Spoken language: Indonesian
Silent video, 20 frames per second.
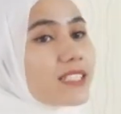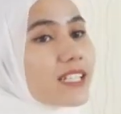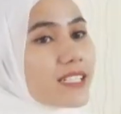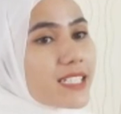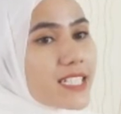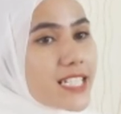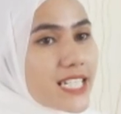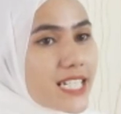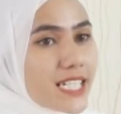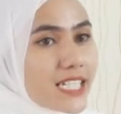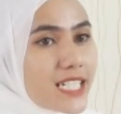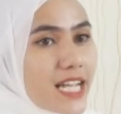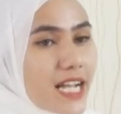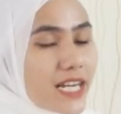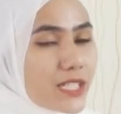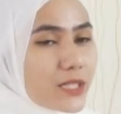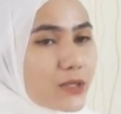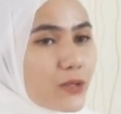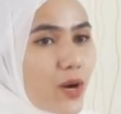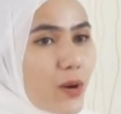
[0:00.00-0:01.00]
terdiri
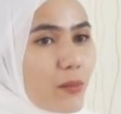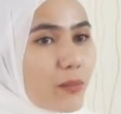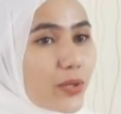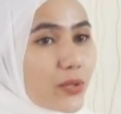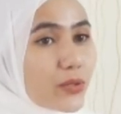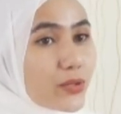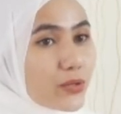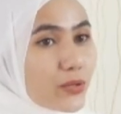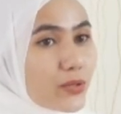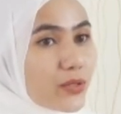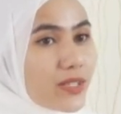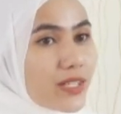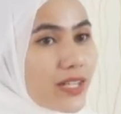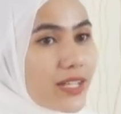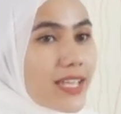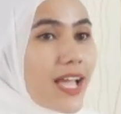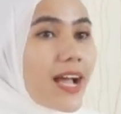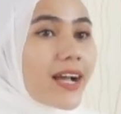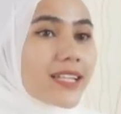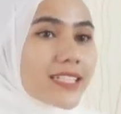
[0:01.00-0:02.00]
dari dua produk,
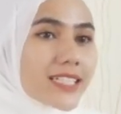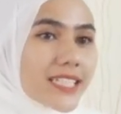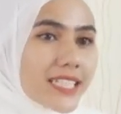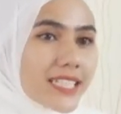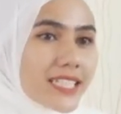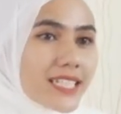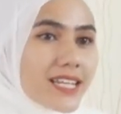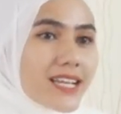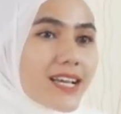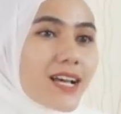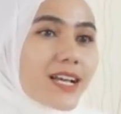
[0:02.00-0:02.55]
yakni